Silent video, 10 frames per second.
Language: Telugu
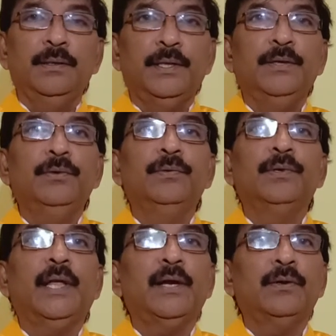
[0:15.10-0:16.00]
నేను
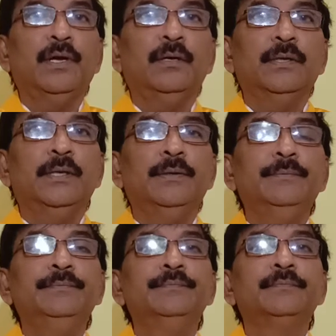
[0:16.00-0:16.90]
నాయకుడిగా ఉన్నాను
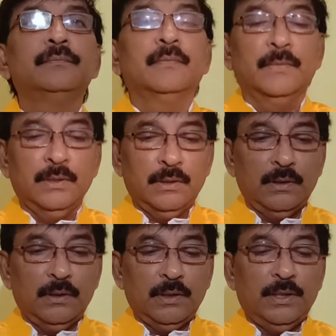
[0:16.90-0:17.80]

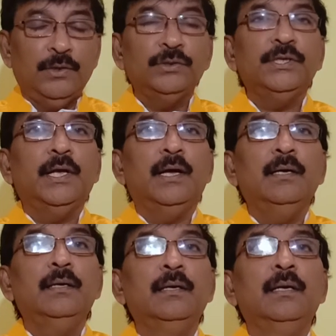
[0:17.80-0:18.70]
ఈ రోజున
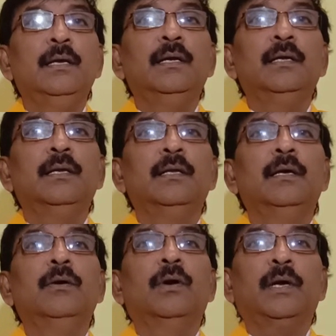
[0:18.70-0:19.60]

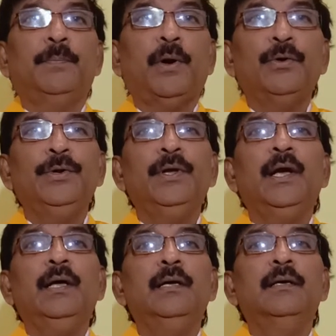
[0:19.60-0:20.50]
ఒక
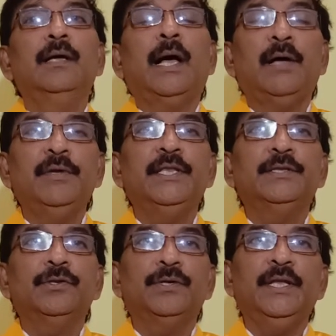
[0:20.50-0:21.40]
పౌరుడిగా
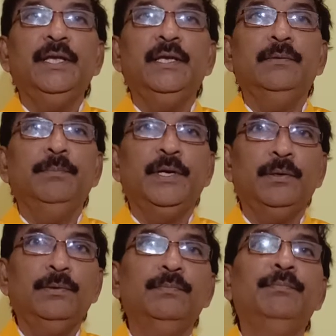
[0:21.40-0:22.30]
ఆవేదనతో
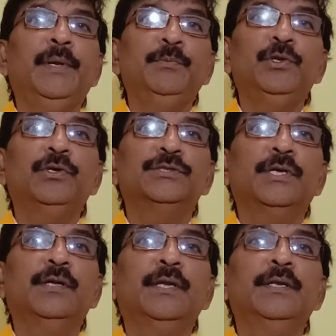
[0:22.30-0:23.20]
మీకు మీ ముందుకు
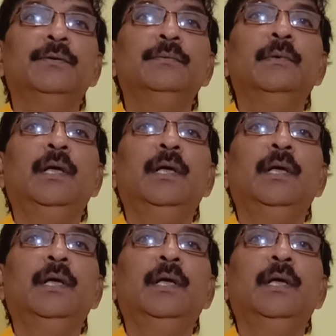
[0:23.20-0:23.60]
వస్తూ ఉన్నాను